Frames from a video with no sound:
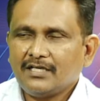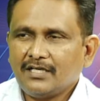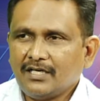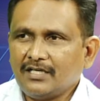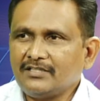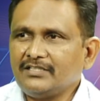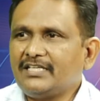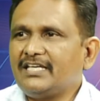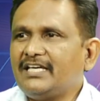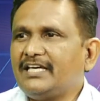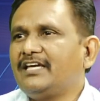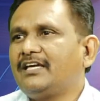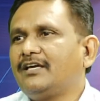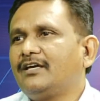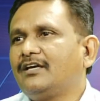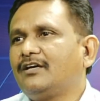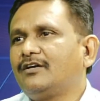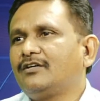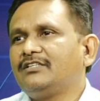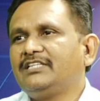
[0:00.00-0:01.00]
అందుకే
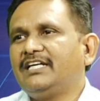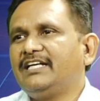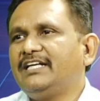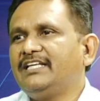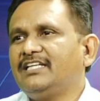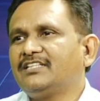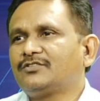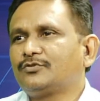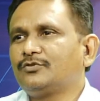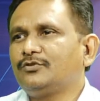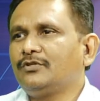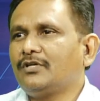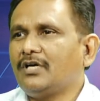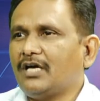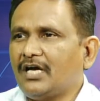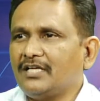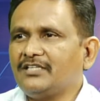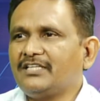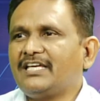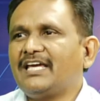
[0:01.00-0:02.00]
జేడిఎస్
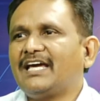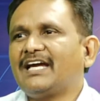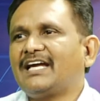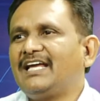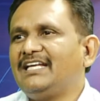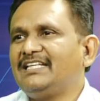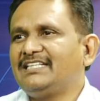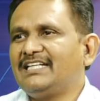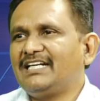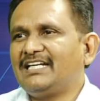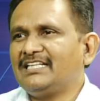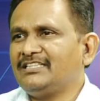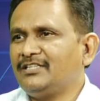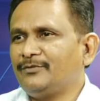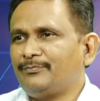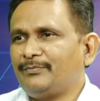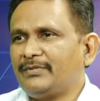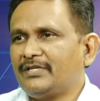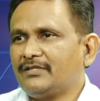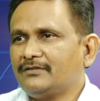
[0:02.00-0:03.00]
అందుకే అకాలీదళ్ అని
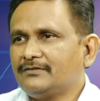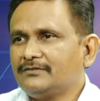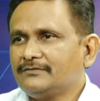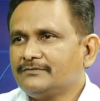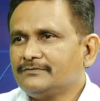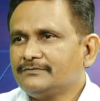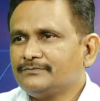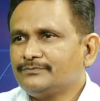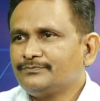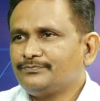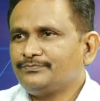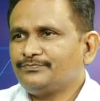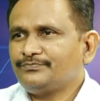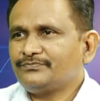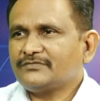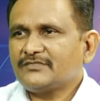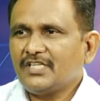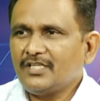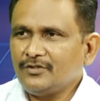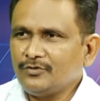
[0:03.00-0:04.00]
చెప్పారు Hmm.
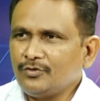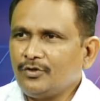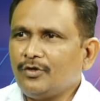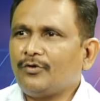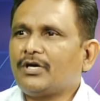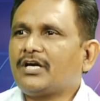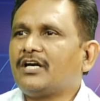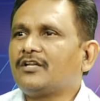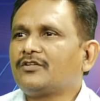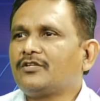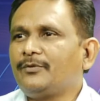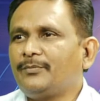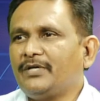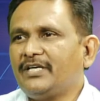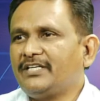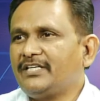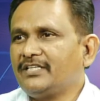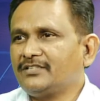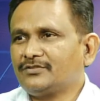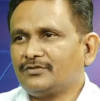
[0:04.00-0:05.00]
ఇందులో ఒకళ్ళతో ఇప్పుడు
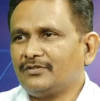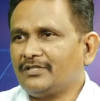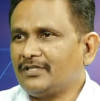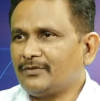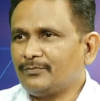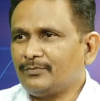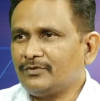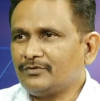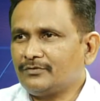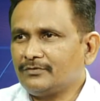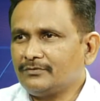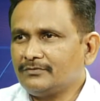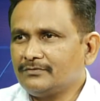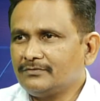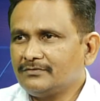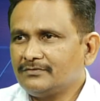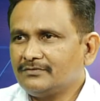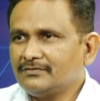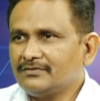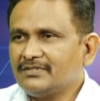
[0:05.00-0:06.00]
ఎట్టేసుకున్నారు పొత్తు
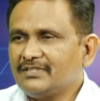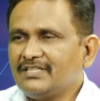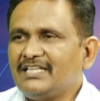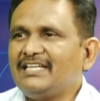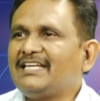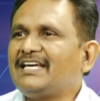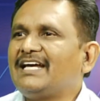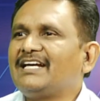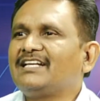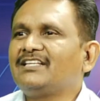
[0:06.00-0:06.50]
hmm. ఇంకా యాడ్